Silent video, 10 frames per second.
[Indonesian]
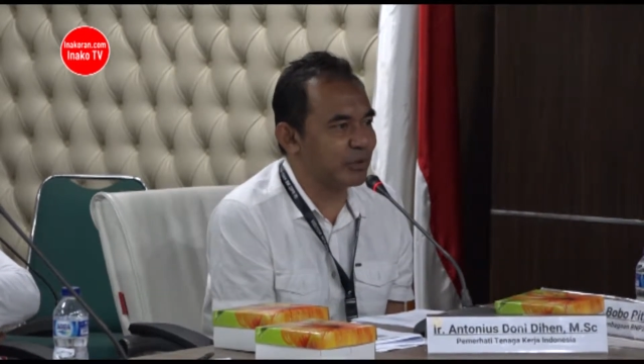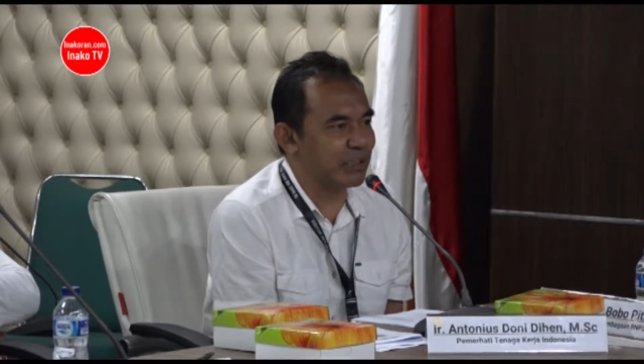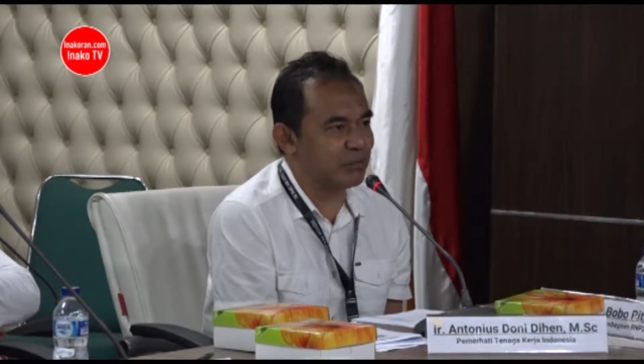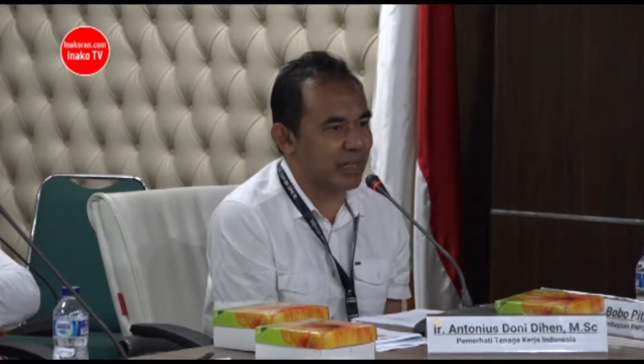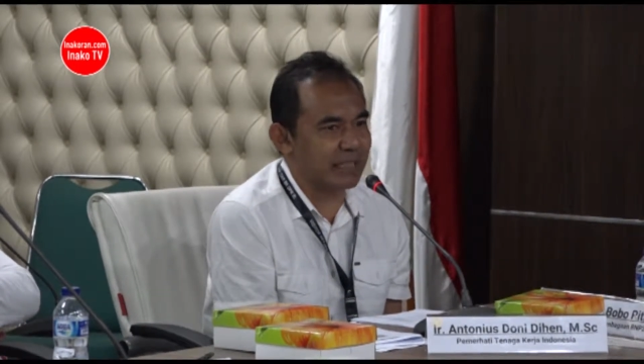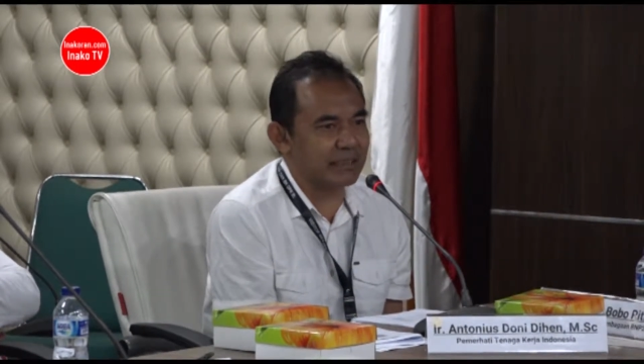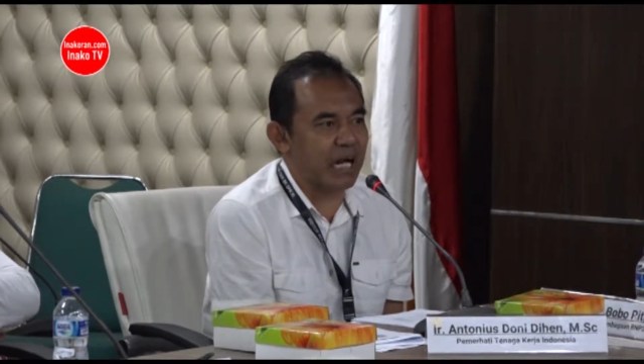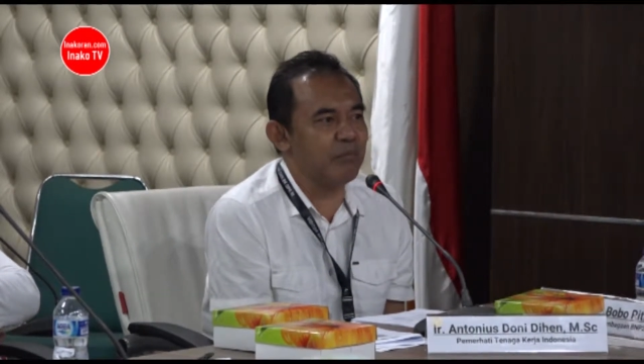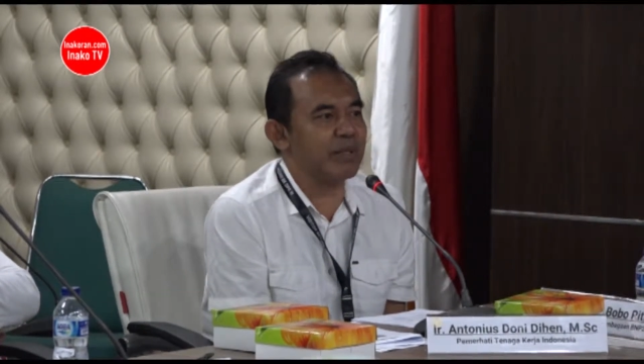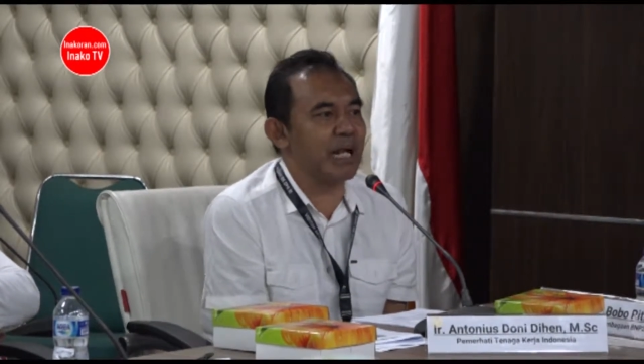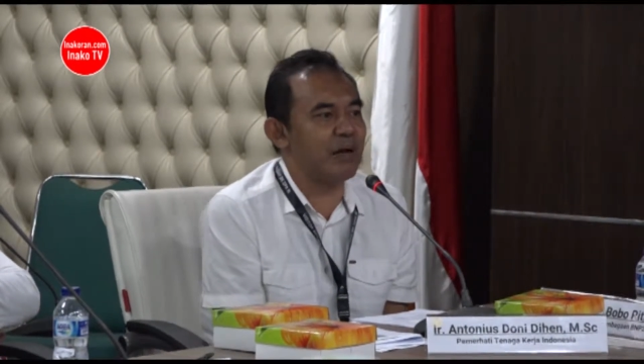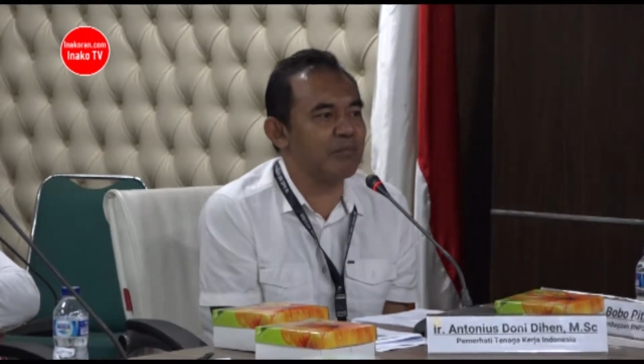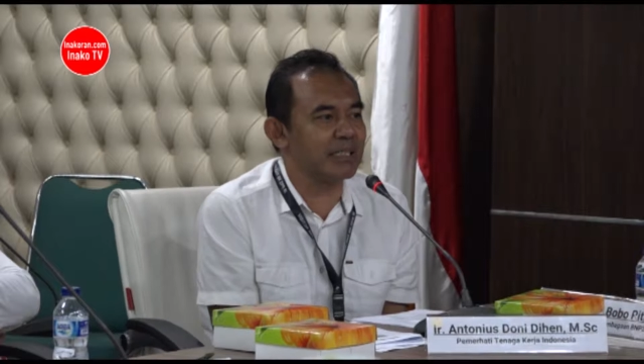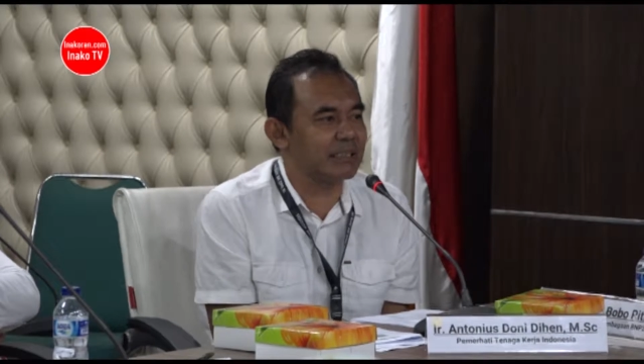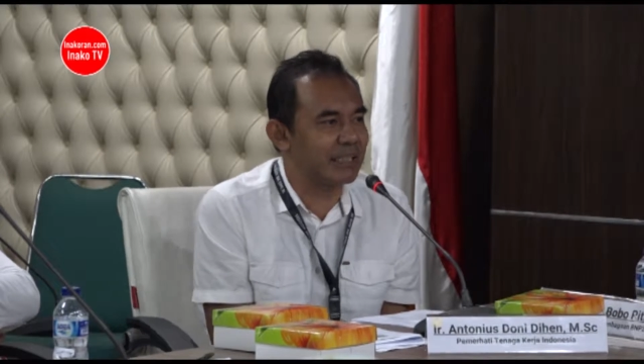pusat merasa
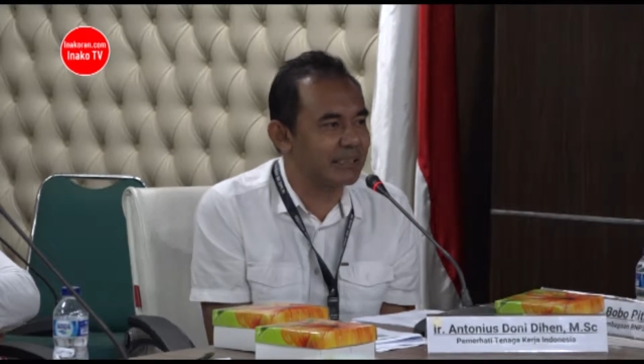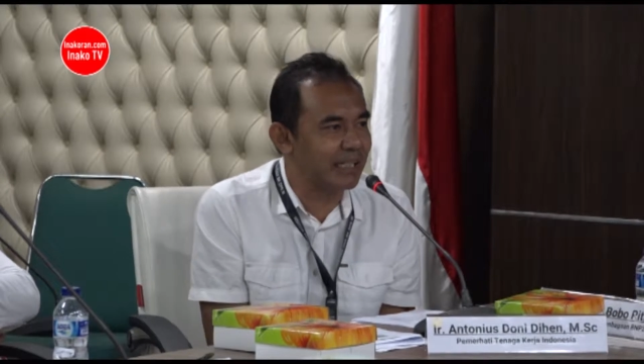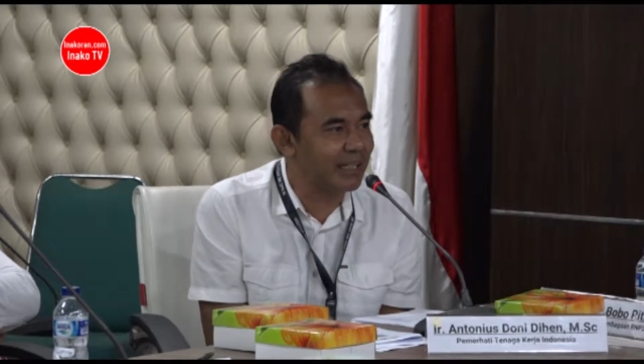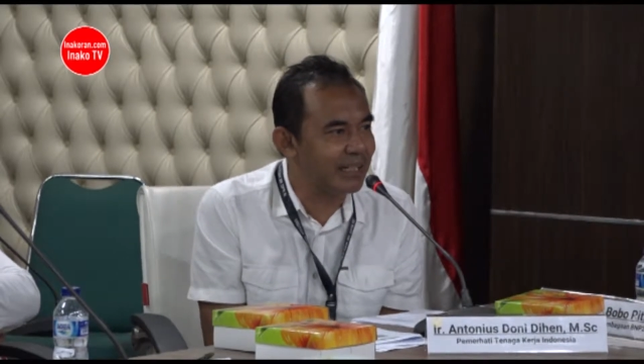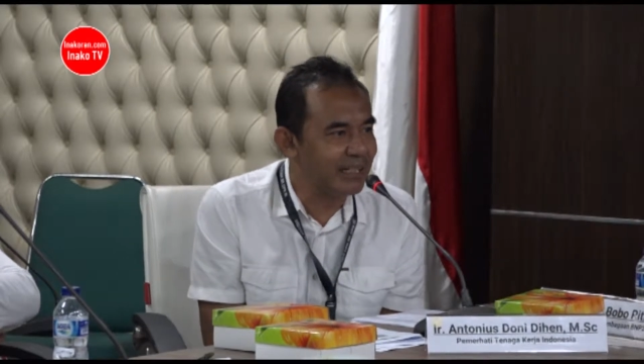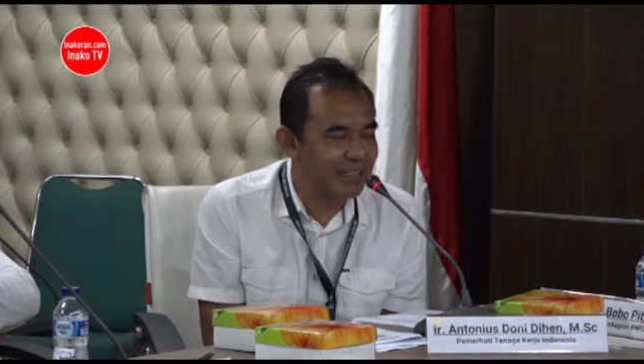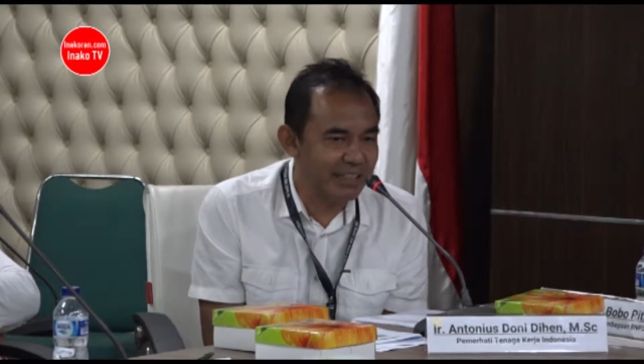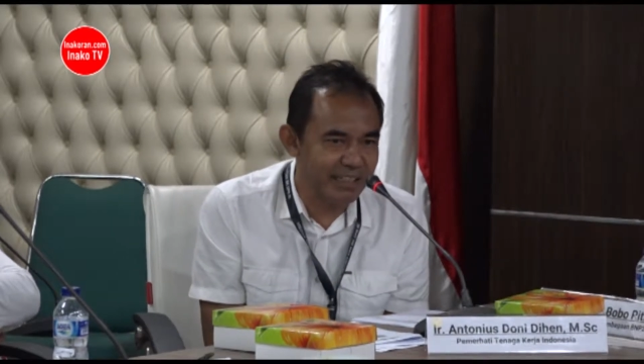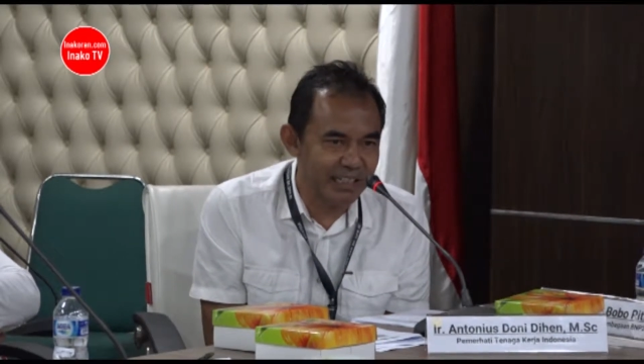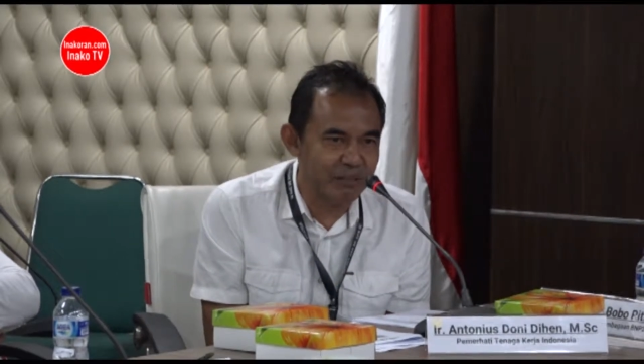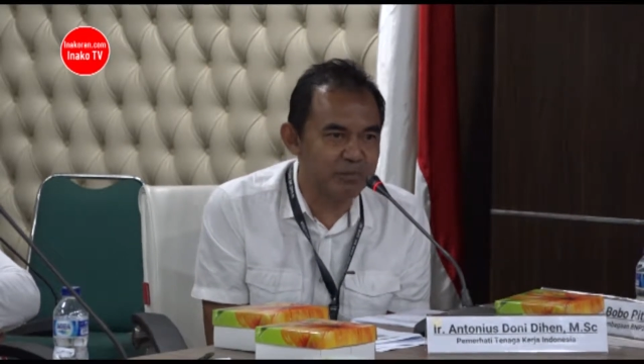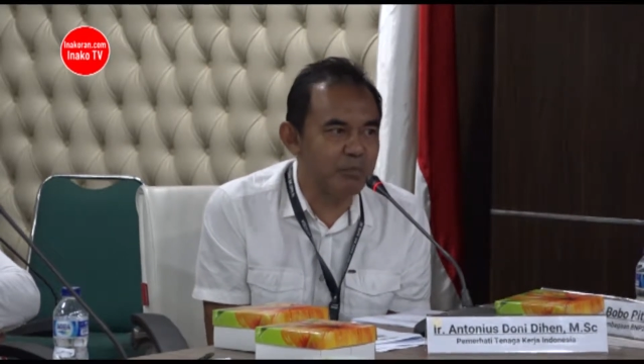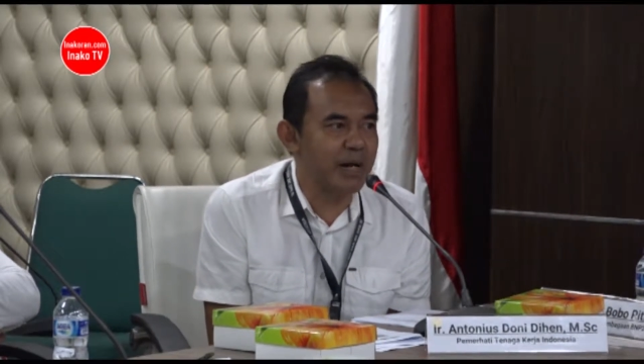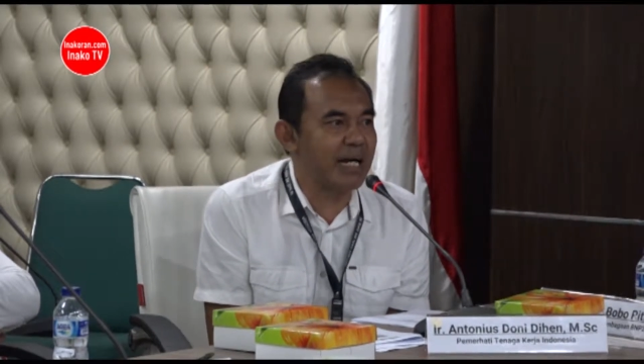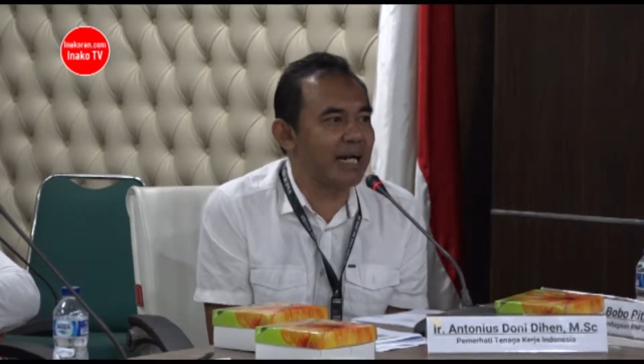aman-aman saja dengan
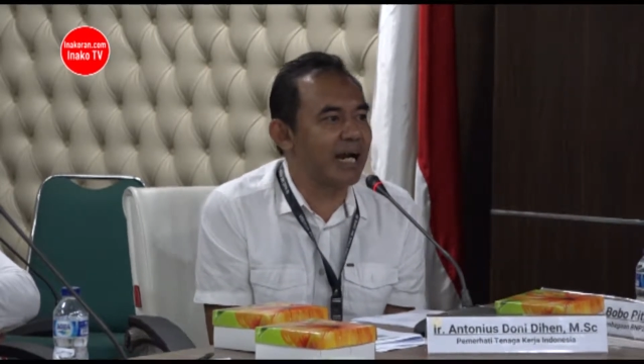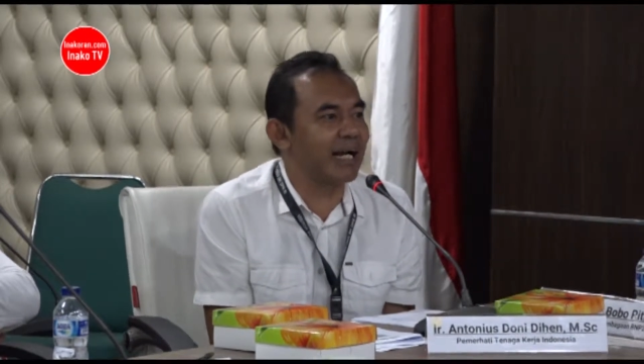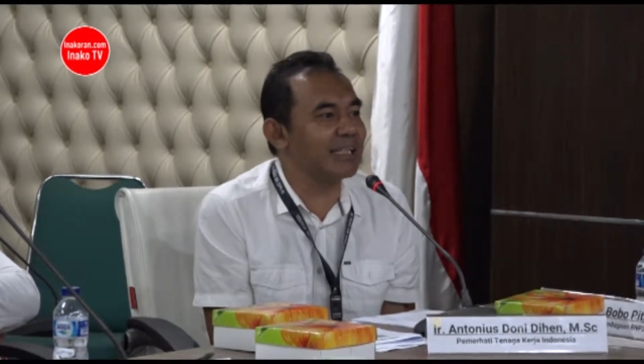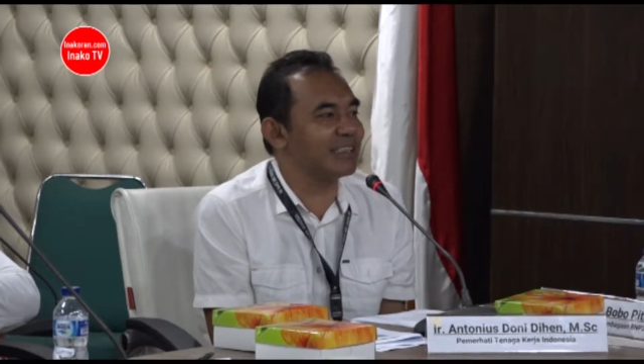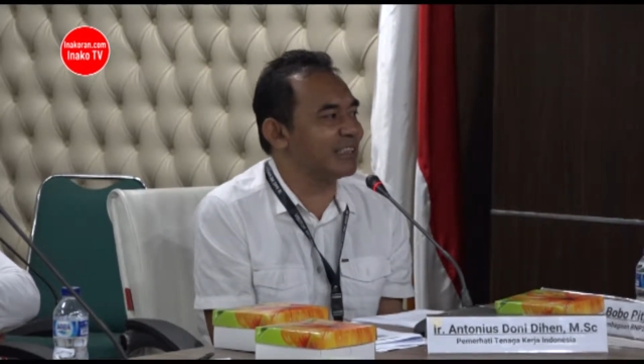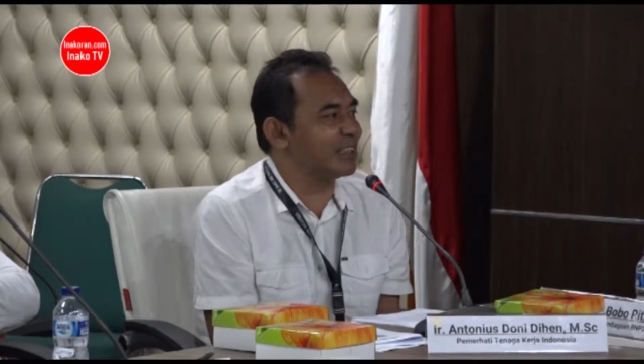pembangkangan ini.